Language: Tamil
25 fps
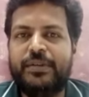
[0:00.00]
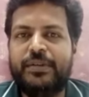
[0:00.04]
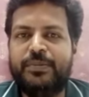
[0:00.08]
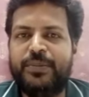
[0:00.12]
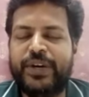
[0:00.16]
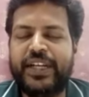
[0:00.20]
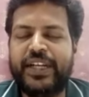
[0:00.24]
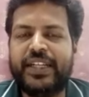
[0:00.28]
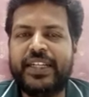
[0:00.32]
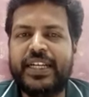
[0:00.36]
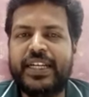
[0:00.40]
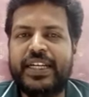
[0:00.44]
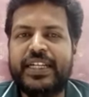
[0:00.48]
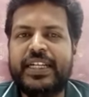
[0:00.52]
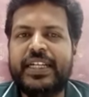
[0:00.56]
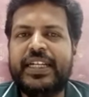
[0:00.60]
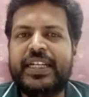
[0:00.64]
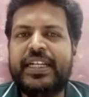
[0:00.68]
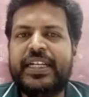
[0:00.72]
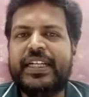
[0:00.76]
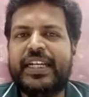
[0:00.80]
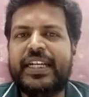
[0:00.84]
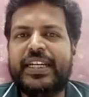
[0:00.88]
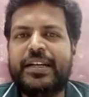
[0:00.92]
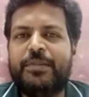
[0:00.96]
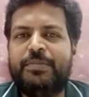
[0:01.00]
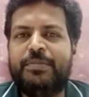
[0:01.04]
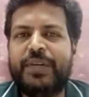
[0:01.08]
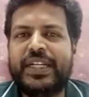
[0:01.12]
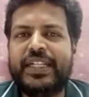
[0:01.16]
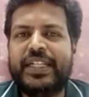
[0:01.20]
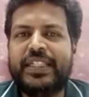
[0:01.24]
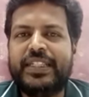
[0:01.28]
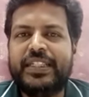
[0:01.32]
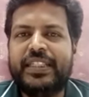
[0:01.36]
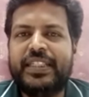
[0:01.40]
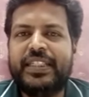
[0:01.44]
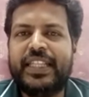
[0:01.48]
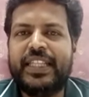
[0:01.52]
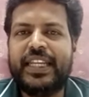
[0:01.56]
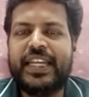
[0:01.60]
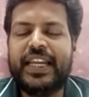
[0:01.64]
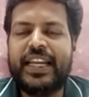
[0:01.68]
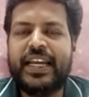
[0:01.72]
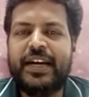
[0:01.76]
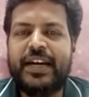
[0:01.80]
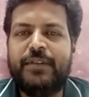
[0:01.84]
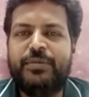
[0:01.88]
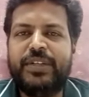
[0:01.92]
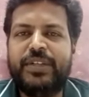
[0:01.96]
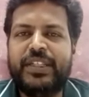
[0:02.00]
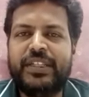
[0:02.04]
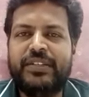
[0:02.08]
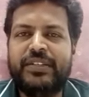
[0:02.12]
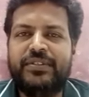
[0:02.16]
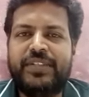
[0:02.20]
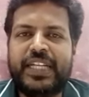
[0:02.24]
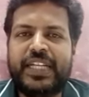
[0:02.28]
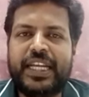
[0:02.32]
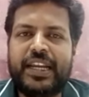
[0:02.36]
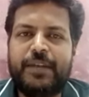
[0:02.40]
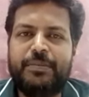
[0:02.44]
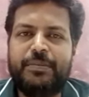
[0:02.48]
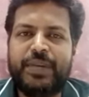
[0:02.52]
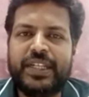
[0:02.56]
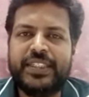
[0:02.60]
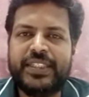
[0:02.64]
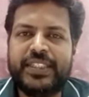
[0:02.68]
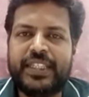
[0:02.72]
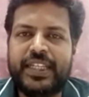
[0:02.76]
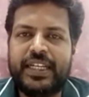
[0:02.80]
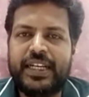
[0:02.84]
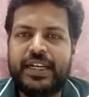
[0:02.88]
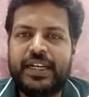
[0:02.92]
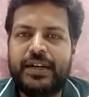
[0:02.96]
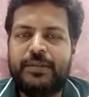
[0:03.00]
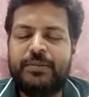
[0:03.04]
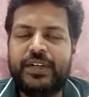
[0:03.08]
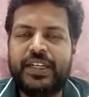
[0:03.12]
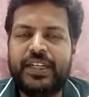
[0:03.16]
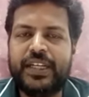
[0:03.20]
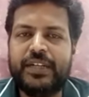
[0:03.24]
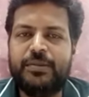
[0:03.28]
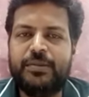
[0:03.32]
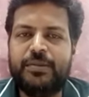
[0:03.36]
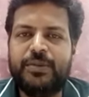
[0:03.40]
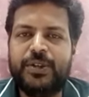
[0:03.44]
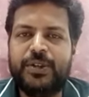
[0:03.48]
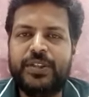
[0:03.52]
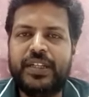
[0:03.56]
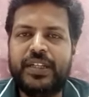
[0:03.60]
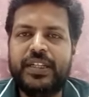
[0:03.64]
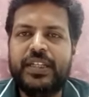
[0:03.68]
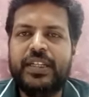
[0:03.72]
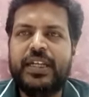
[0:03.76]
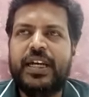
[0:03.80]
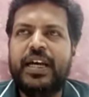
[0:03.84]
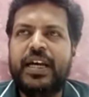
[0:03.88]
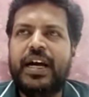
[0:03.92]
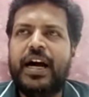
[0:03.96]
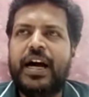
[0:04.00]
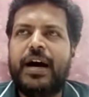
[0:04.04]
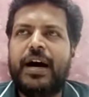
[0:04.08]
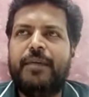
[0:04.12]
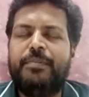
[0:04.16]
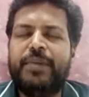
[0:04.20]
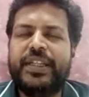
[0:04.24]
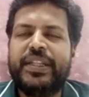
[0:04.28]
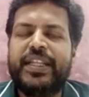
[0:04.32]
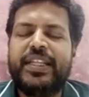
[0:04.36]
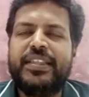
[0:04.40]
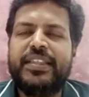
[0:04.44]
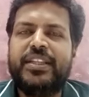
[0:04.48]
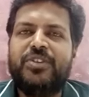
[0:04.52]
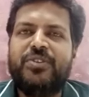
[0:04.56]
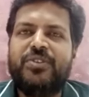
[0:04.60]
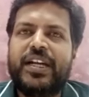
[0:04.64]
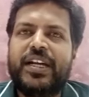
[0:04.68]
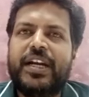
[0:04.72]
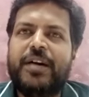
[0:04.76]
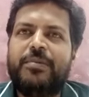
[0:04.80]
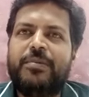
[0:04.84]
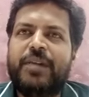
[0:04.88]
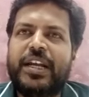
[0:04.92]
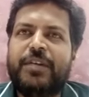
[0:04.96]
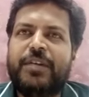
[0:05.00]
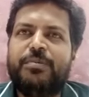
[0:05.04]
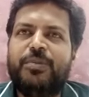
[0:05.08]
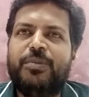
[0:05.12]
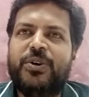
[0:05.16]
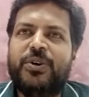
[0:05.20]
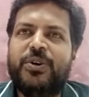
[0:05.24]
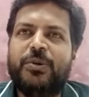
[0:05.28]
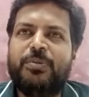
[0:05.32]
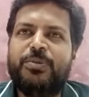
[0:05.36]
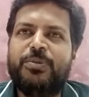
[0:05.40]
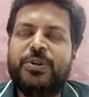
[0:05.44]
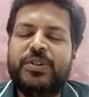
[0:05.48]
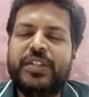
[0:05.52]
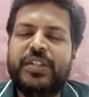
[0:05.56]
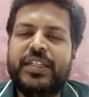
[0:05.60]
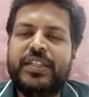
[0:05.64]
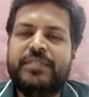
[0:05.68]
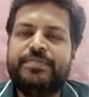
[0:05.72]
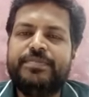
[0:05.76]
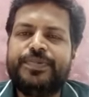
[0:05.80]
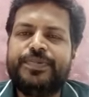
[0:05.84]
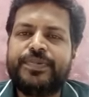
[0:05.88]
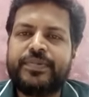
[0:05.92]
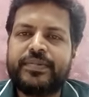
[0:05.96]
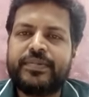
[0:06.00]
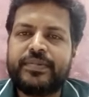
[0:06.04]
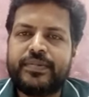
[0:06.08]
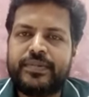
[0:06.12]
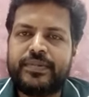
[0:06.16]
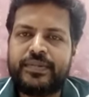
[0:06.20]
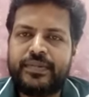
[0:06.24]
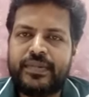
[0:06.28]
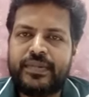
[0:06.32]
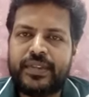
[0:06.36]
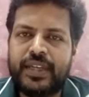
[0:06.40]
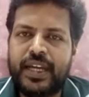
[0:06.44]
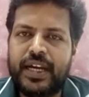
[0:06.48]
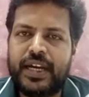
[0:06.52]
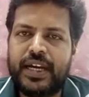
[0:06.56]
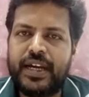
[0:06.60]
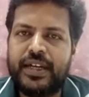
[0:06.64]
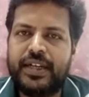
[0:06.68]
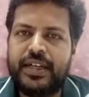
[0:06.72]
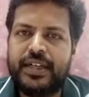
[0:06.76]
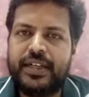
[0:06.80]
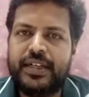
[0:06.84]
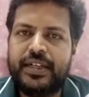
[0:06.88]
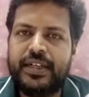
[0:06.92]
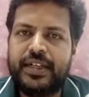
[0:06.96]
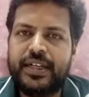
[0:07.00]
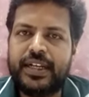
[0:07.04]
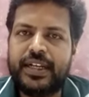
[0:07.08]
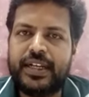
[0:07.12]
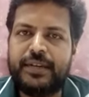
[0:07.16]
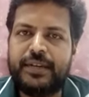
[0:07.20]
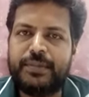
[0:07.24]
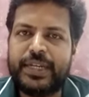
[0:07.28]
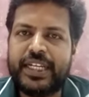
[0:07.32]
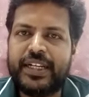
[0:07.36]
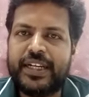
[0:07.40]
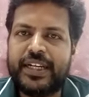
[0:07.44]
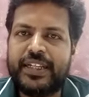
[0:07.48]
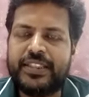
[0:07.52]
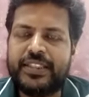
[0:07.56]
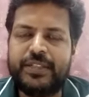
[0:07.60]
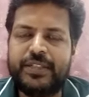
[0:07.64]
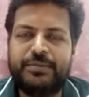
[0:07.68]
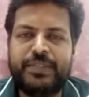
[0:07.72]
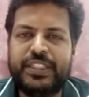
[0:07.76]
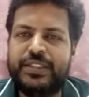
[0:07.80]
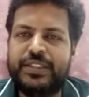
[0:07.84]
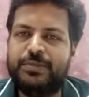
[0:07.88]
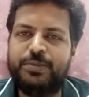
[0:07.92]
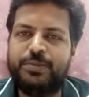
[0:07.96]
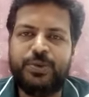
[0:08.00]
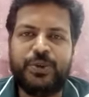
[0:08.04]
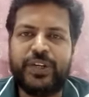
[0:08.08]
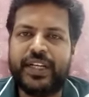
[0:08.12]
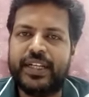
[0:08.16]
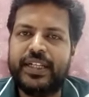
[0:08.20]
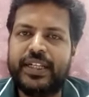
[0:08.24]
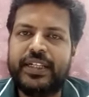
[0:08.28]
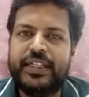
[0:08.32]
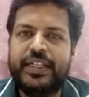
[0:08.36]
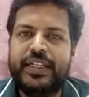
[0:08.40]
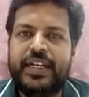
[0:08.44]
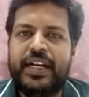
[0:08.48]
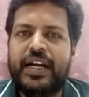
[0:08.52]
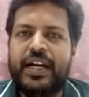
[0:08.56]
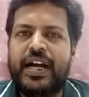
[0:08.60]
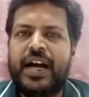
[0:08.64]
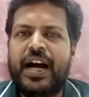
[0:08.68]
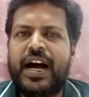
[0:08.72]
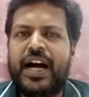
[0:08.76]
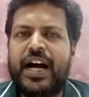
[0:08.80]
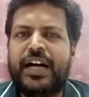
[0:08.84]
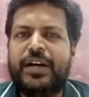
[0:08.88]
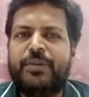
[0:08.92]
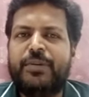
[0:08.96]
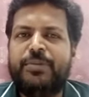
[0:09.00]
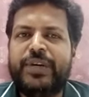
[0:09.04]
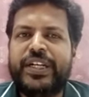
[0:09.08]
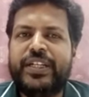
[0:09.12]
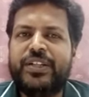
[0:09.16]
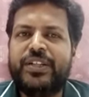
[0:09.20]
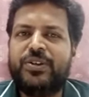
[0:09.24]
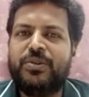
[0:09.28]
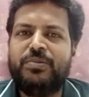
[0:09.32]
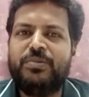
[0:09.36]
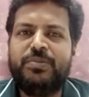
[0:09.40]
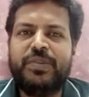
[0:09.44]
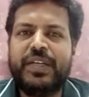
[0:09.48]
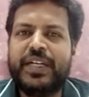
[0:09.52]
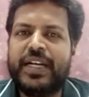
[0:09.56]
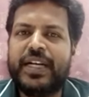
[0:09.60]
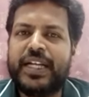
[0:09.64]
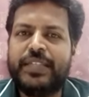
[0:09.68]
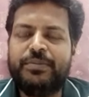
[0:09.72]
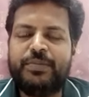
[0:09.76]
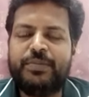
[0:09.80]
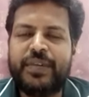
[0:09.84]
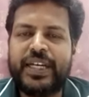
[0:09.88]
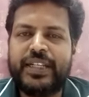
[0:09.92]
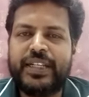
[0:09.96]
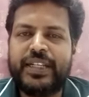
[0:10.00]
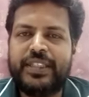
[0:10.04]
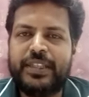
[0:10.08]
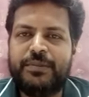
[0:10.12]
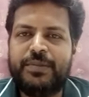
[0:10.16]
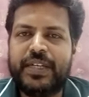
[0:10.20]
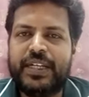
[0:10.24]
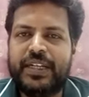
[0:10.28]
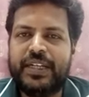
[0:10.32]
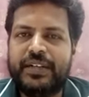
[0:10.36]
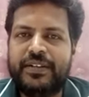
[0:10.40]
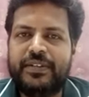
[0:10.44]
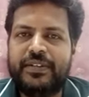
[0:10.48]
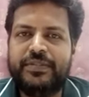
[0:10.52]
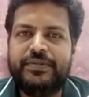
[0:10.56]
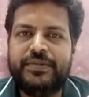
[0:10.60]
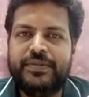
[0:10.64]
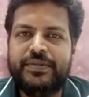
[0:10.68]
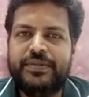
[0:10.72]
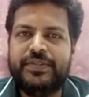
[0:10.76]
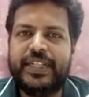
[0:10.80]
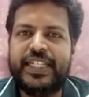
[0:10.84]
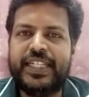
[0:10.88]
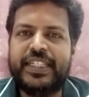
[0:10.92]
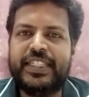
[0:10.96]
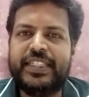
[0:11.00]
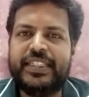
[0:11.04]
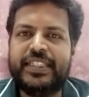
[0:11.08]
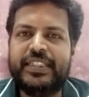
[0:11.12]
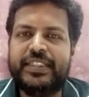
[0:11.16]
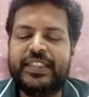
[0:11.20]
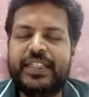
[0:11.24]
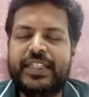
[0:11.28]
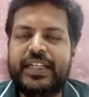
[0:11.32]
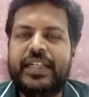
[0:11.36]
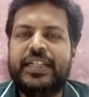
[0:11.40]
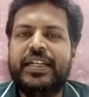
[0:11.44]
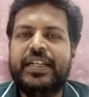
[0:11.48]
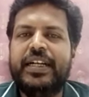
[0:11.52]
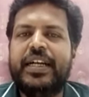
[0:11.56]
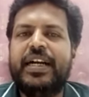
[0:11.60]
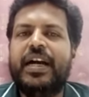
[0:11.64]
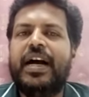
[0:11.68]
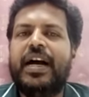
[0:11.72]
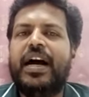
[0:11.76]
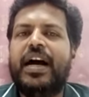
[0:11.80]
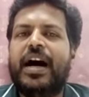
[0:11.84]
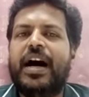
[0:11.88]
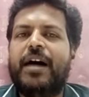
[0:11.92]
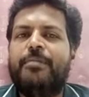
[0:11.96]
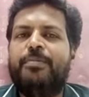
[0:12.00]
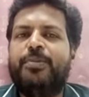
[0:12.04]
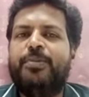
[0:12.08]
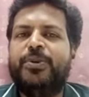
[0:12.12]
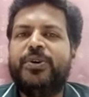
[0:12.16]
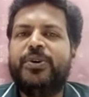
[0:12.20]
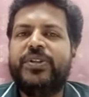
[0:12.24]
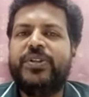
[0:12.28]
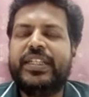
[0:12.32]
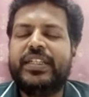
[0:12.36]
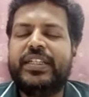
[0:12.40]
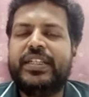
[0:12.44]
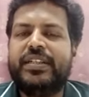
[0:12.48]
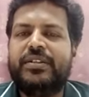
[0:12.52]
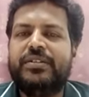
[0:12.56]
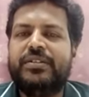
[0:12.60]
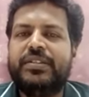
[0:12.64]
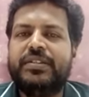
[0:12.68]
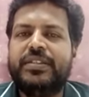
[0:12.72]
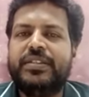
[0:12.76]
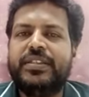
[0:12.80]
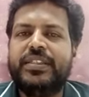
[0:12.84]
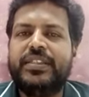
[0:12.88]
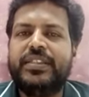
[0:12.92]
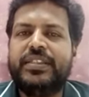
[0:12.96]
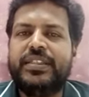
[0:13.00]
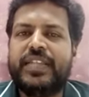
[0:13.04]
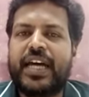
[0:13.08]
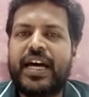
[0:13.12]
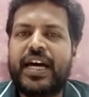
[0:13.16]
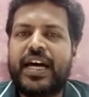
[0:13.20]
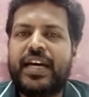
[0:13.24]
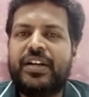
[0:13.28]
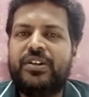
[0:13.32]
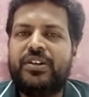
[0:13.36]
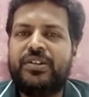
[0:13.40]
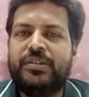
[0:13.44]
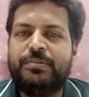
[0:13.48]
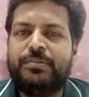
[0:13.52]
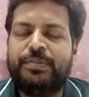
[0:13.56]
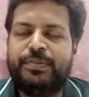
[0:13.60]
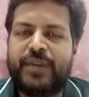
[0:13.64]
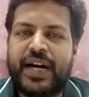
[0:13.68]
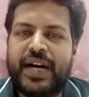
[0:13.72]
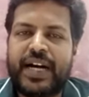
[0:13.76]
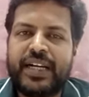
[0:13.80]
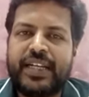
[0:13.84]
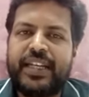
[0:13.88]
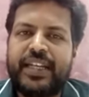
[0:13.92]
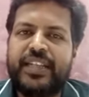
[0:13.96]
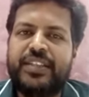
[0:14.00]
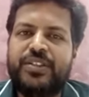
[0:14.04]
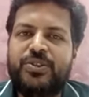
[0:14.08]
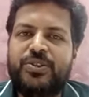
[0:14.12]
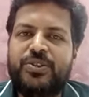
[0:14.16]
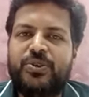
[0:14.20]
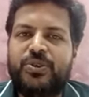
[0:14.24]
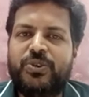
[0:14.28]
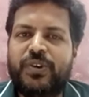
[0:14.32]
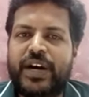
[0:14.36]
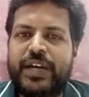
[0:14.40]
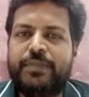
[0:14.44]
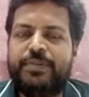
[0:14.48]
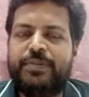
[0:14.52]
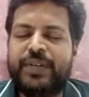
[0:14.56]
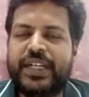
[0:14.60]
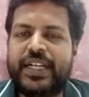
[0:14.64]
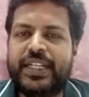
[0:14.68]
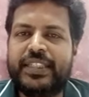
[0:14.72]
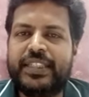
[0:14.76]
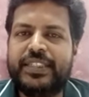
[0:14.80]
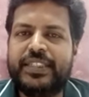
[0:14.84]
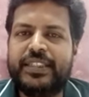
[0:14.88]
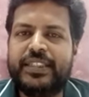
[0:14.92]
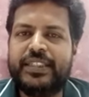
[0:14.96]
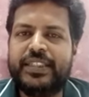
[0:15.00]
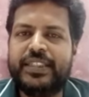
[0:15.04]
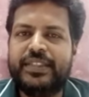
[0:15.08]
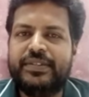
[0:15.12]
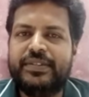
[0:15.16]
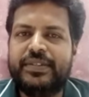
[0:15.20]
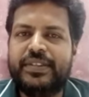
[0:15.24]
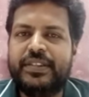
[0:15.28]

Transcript: போயிட்டேன் என்ன பண்றதுன்னு தெரியல அப்படின்னு வீட்டுல பிரச்சனை அப்படிங்கும்போது அப்பதான் திருவண்ணாமலை போகும்போது ரமணர் ஆசிரமத்துக்கு போனேன் அங்க போயிட்டு ரொம்ப ஆத்மார்த்தமா பேசிக்கிட்டு இருந்தேன் அப்போதைக்கு சார பாக்குறதுக்கு ஒரு வாய்ப்பு கிடைச்சது